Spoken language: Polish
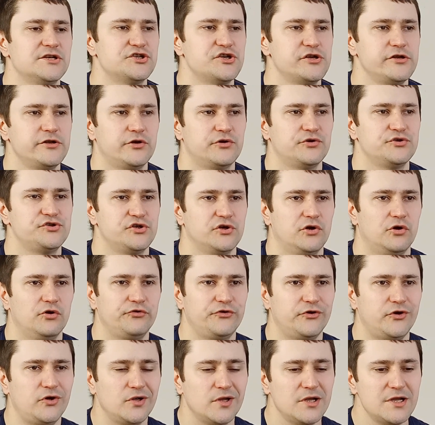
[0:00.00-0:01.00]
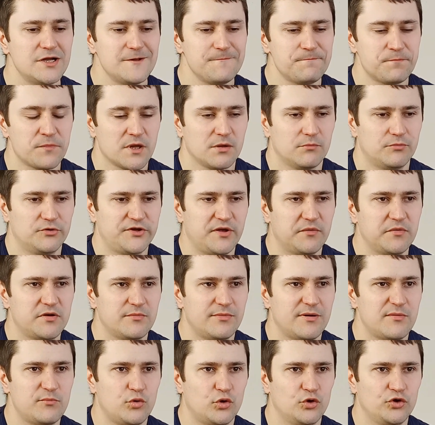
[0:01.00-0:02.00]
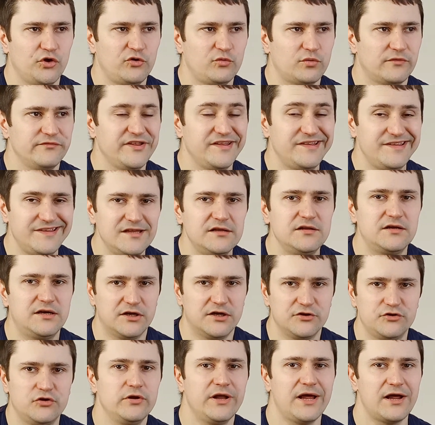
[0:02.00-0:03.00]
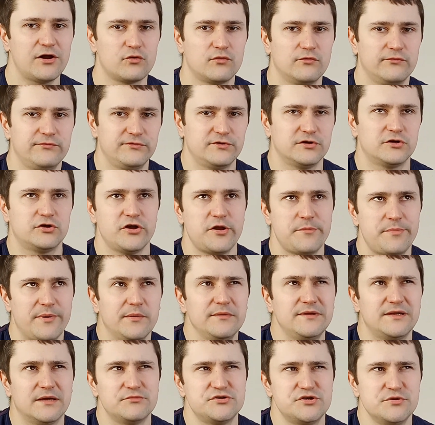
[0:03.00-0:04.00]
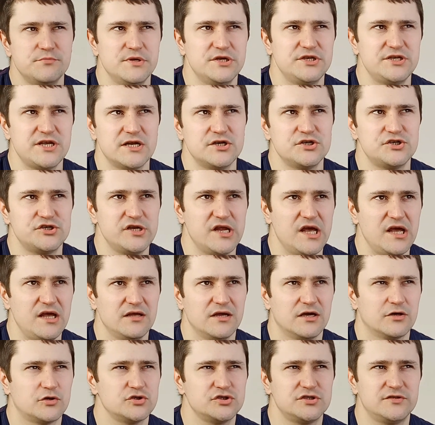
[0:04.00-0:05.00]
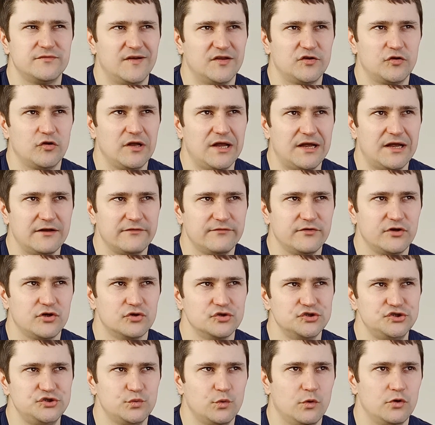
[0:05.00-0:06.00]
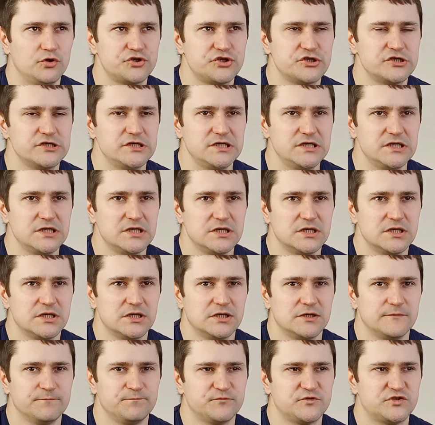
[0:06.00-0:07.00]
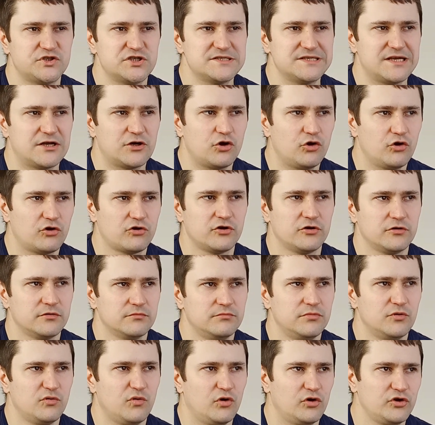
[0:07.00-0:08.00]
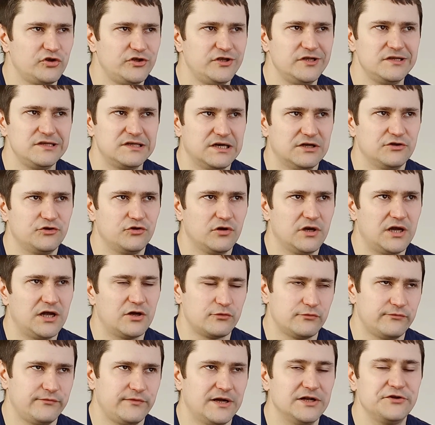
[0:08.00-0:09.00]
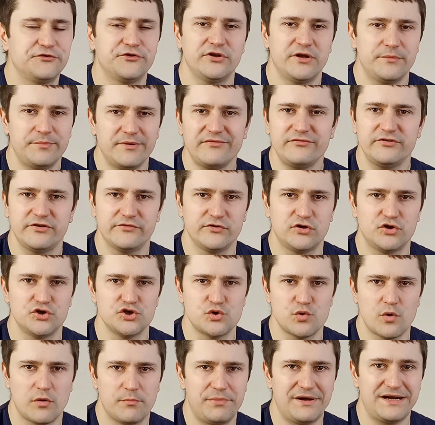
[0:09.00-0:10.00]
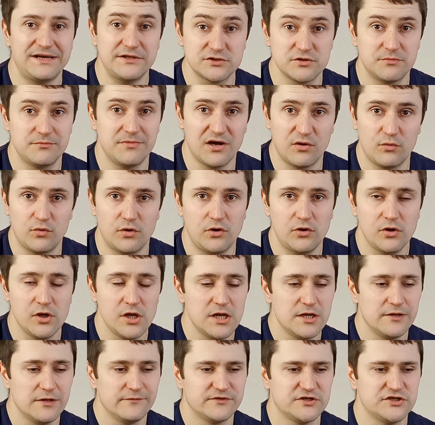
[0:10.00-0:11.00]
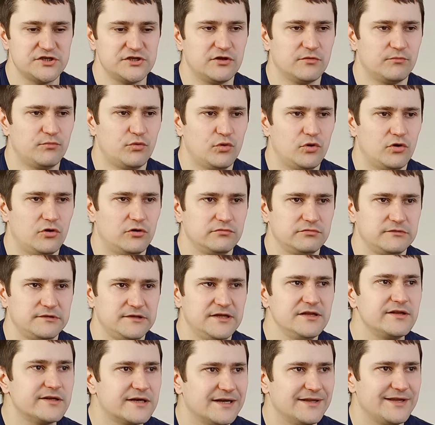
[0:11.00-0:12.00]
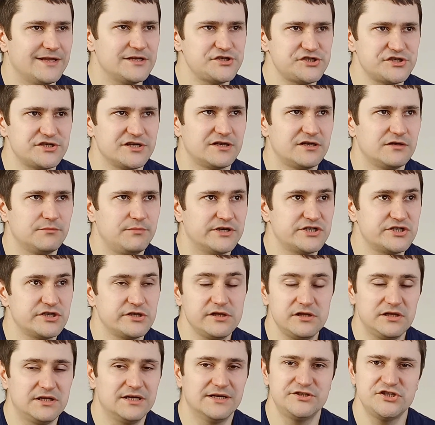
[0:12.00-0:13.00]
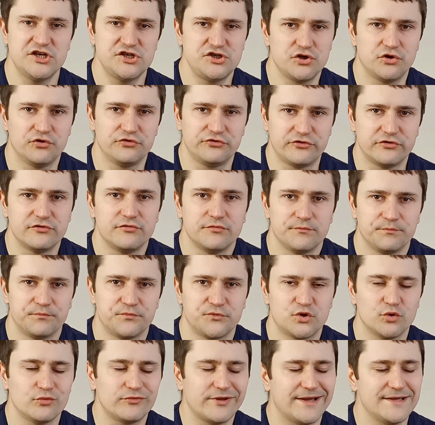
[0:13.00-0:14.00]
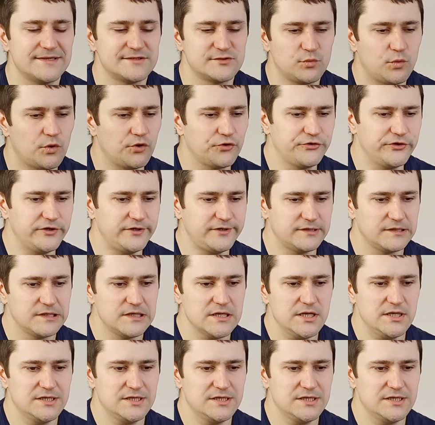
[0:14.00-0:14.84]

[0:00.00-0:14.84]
jeżeli chodzi o to, bo tam chyba było dosłownie kilka dolarów, tylko nie pamiętam czy miesięcznie, jakoś dwa dolary wychodziło, czy czy za rok było kilka dolarów, ale to naprawdę wychodziło bardzo mało. W sensie to było kilkanaście chyba, czy kilkadziesiąt tutaj złotych